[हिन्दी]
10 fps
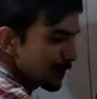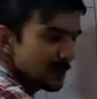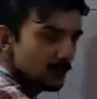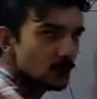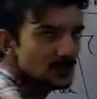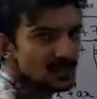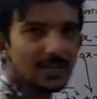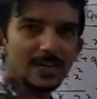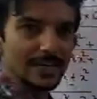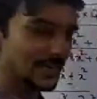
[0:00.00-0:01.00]
प्लस फोर से
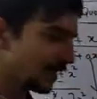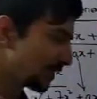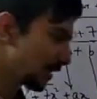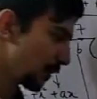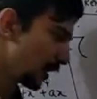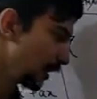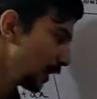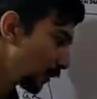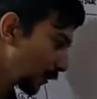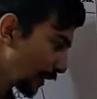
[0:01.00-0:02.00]
डिविजिबल
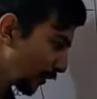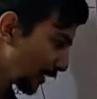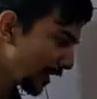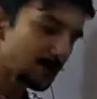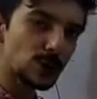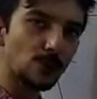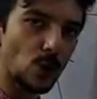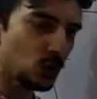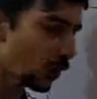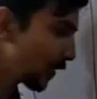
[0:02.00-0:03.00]
क्योंकि देखो ये जो
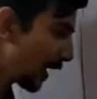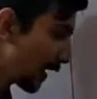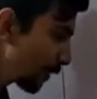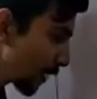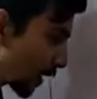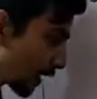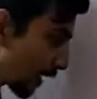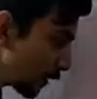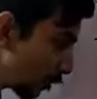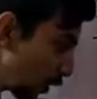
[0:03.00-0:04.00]
पॉलिनोमियल है ये
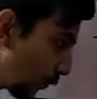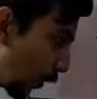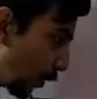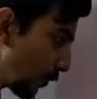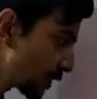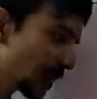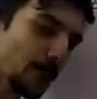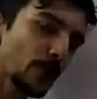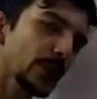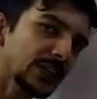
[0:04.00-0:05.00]
इन दोनों पॉलिनोमियल्स का
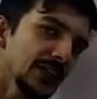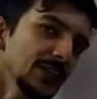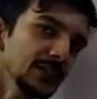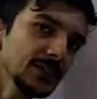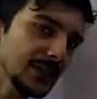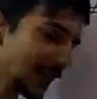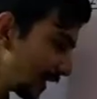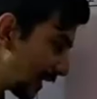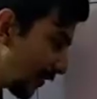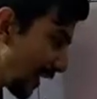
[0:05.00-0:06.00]
प्रोडक्ट है ठीक
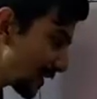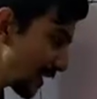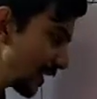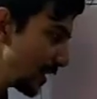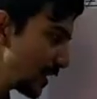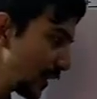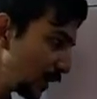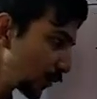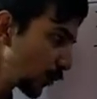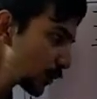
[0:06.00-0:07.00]
है डिवाइजर
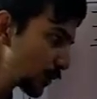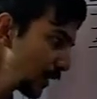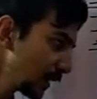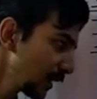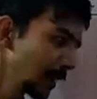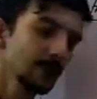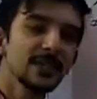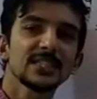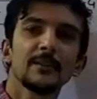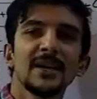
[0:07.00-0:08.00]
इंटू क्वेश्चन
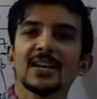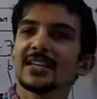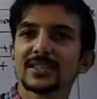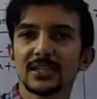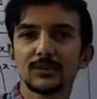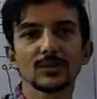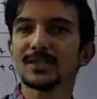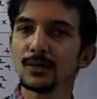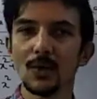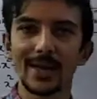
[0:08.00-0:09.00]
प्लस रिमाइंडर देख सकते हो
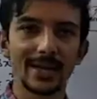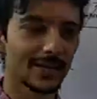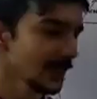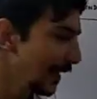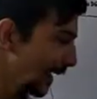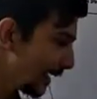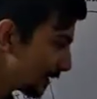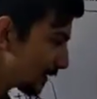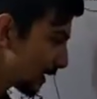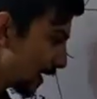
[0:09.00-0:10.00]
जीरो आ रहा है
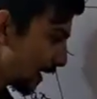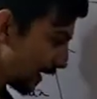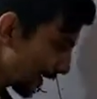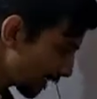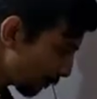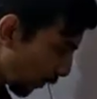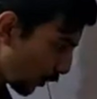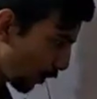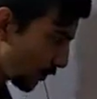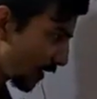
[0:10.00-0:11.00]
हेंस इस
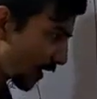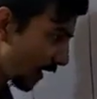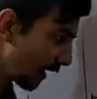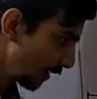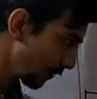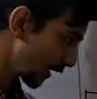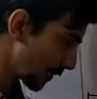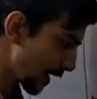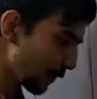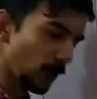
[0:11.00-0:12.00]
पॉलिनोमियल का
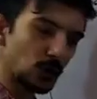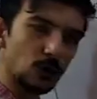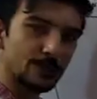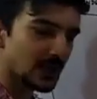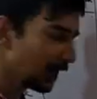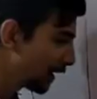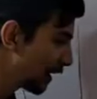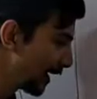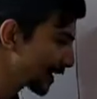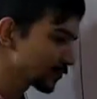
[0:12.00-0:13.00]
मतलब ये पॉलिनोमियल
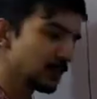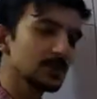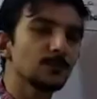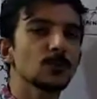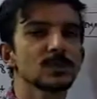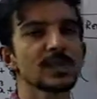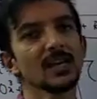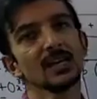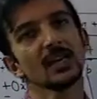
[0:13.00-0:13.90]
एक्स प्लस फोर से